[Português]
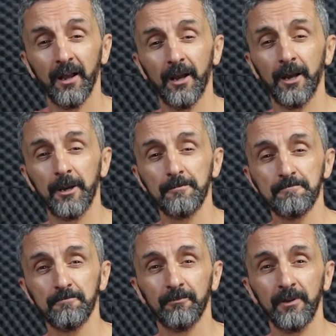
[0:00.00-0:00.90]

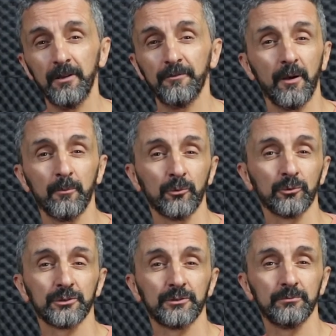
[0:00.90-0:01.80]
Um, e
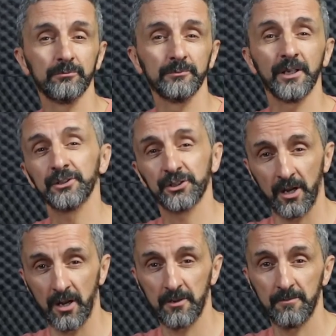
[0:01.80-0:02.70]
vamos
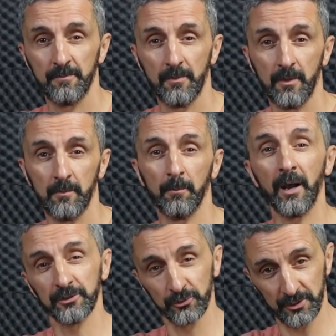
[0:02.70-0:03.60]
deixar
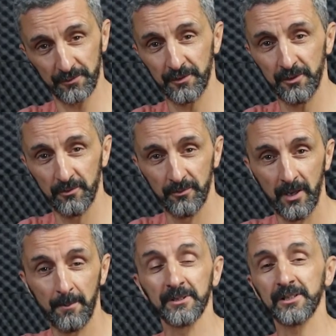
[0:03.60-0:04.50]
mais um desafio,
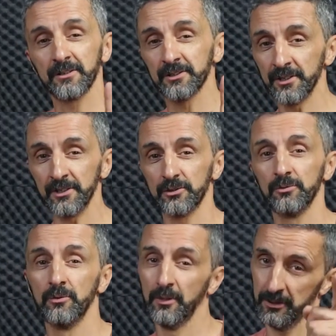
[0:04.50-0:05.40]
mas antes
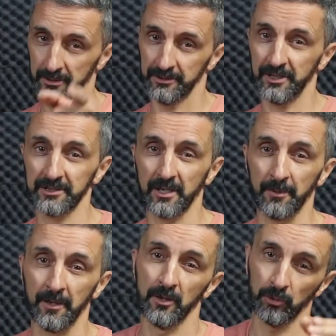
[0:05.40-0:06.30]
disso, já
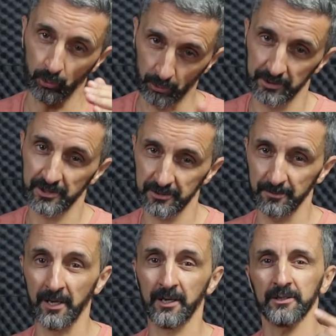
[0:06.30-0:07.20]
sabem, todas as
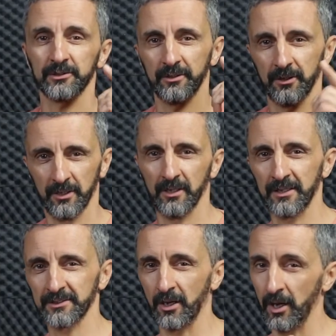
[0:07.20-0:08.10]
semanas,
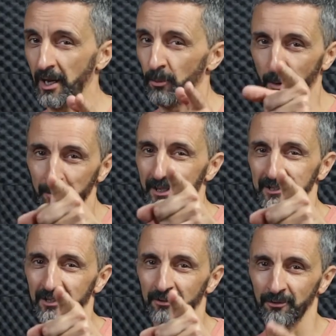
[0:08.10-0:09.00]
lá está, é uma
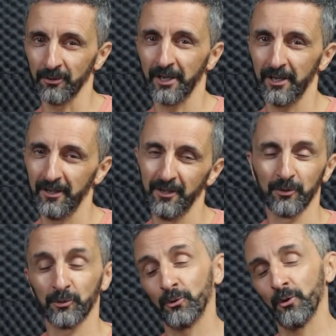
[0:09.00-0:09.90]
obrigação, ok?
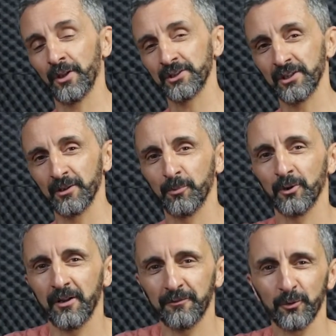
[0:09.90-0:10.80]
Toda a gente a
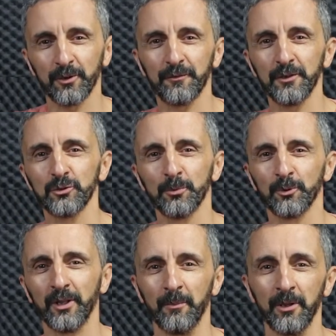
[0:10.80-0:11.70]
pôr lá fotografia sobre
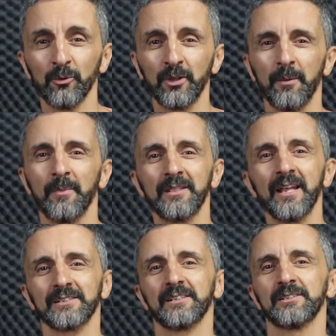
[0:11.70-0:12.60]
o tema. E o tema
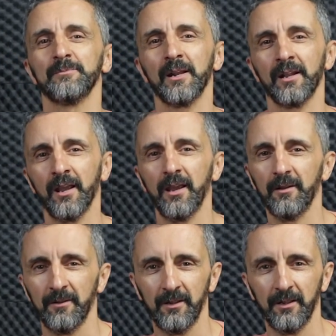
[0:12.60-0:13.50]
desta semana é
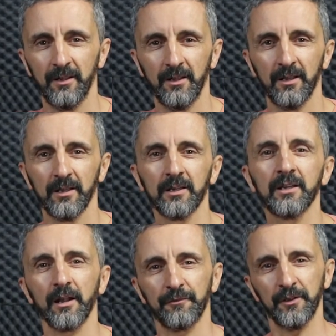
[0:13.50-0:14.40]

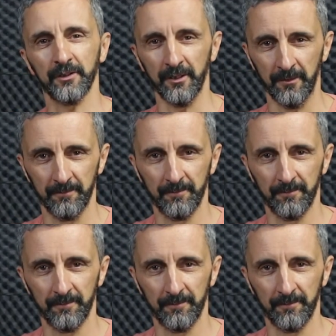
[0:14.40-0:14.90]
grafite.